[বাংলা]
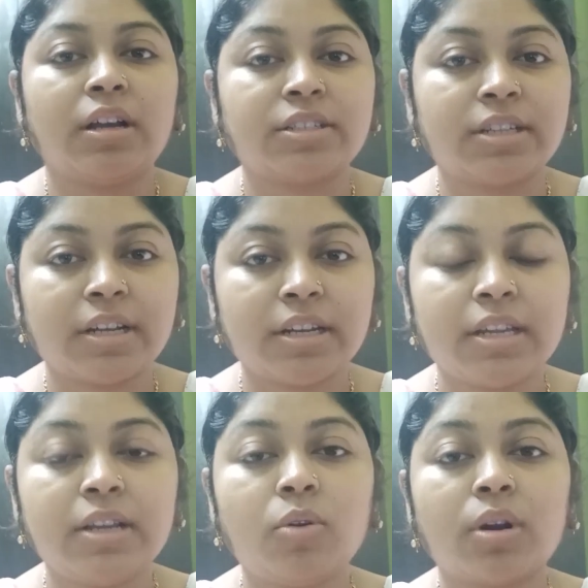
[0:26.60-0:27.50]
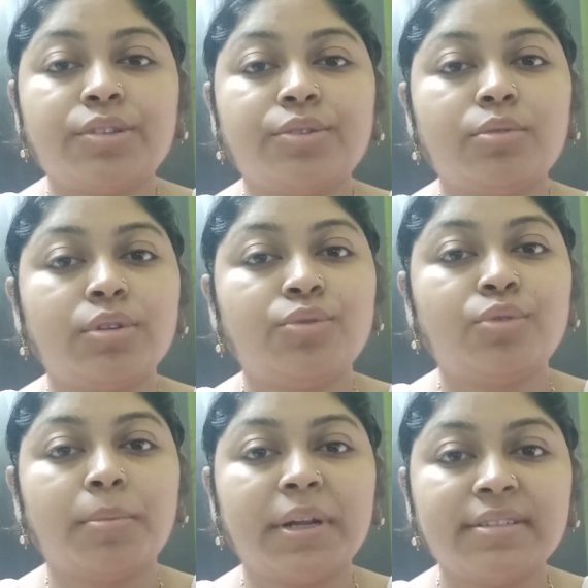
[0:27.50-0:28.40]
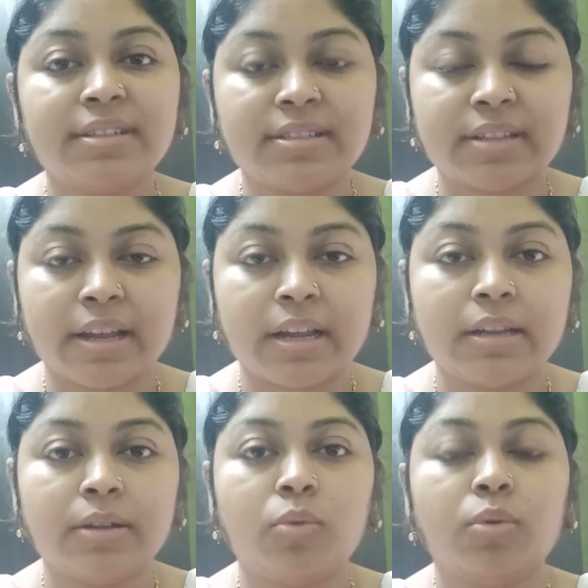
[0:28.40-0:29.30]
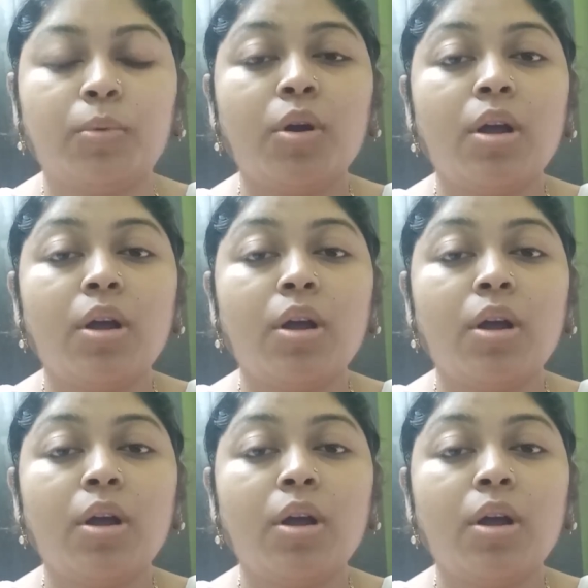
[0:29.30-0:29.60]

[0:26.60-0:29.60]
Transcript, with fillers: সেটাকে ঠিক করার জন্য কিন্তু আমরা সিট সাইকেলিং করব